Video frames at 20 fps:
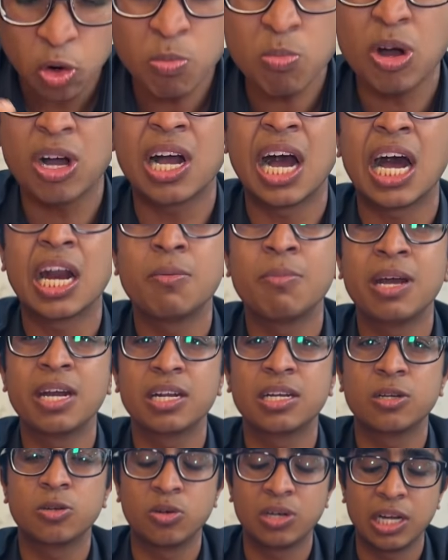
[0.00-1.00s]
ரொம்ப காரமாக
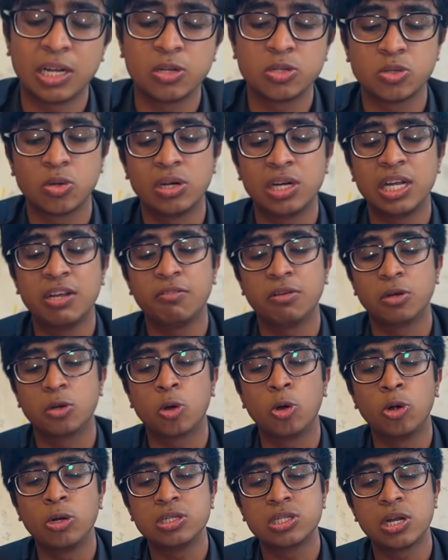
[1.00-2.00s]
இருக்கக்கூடாதுன்னு சொல்லிட்டு இவங்க
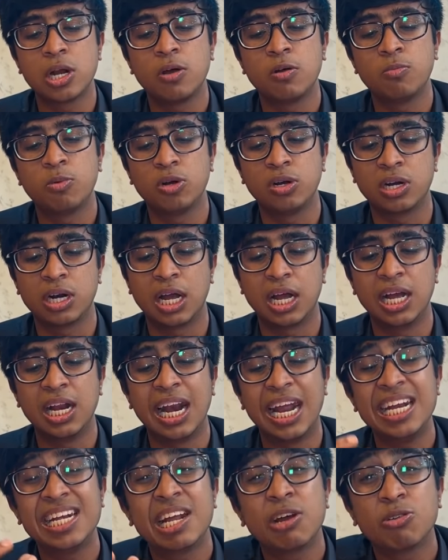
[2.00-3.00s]
கோல்ஸ்லாம் போட்டிருக்காங்க
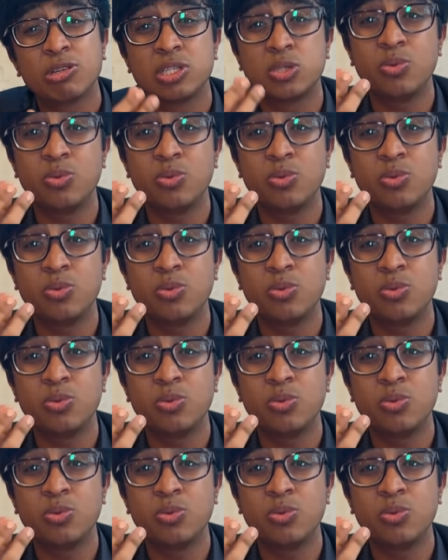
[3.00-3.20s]
லைட்டாக ஒரு